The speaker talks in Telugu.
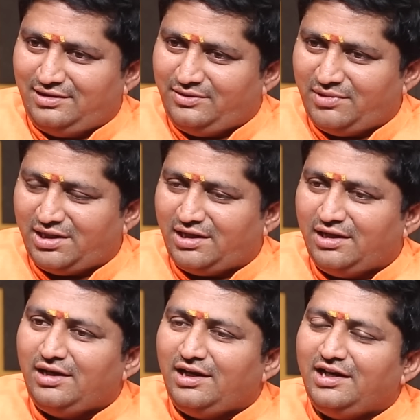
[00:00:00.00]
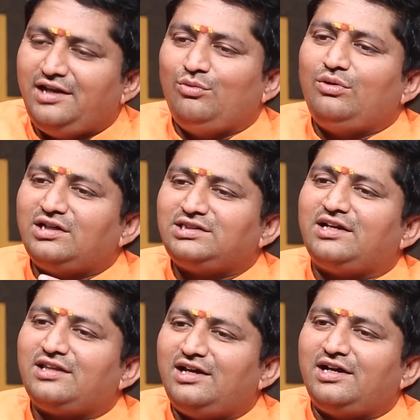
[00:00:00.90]
అనమాట నేను ఊరికి
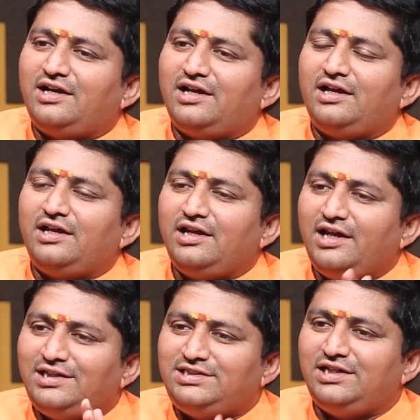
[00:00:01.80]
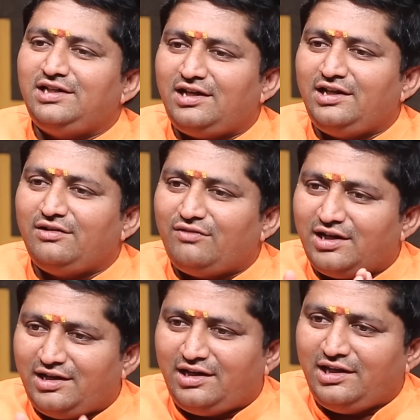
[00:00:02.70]
సరదాగా అడిగా ఏ చీర
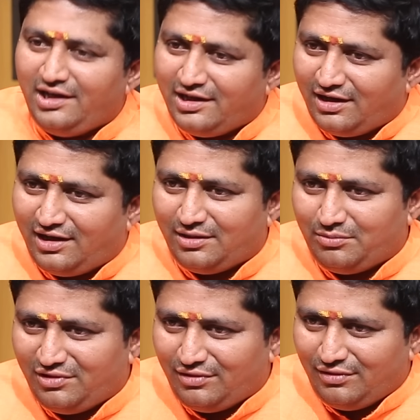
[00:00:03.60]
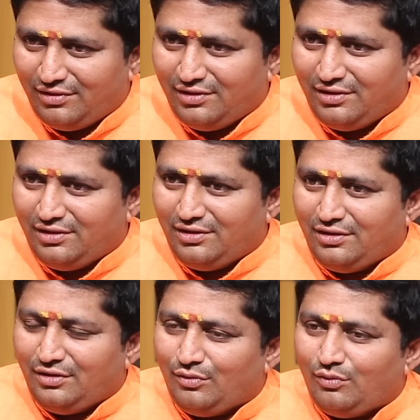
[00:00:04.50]
ఎవరైనా ఈ కాలంలో
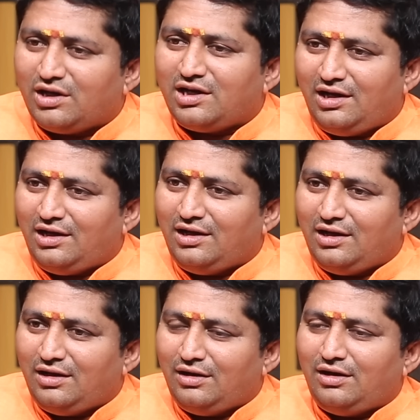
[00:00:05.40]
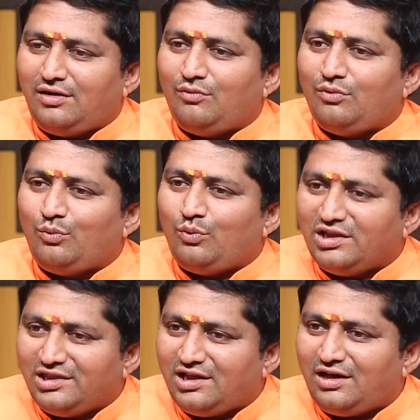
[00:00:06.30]
ఒక
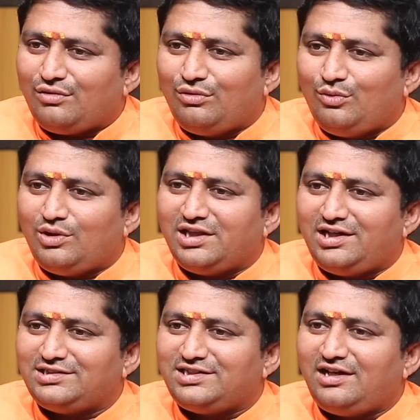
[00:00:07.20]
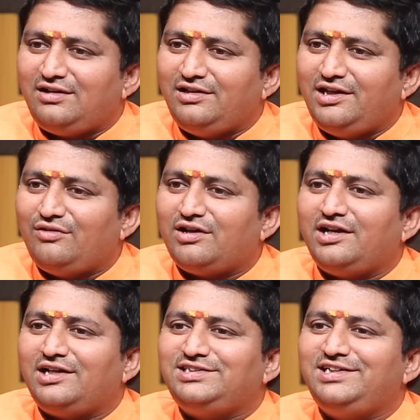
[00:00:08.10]
వంద రెండు వందల సార్లు
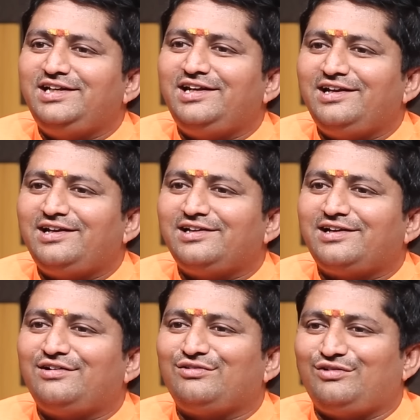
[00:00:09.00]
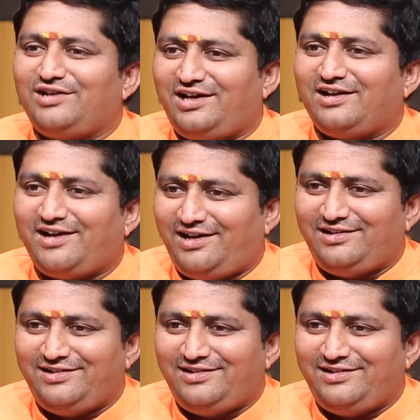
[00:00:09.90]
ఎవరైనా చీరని కడుతున్నారా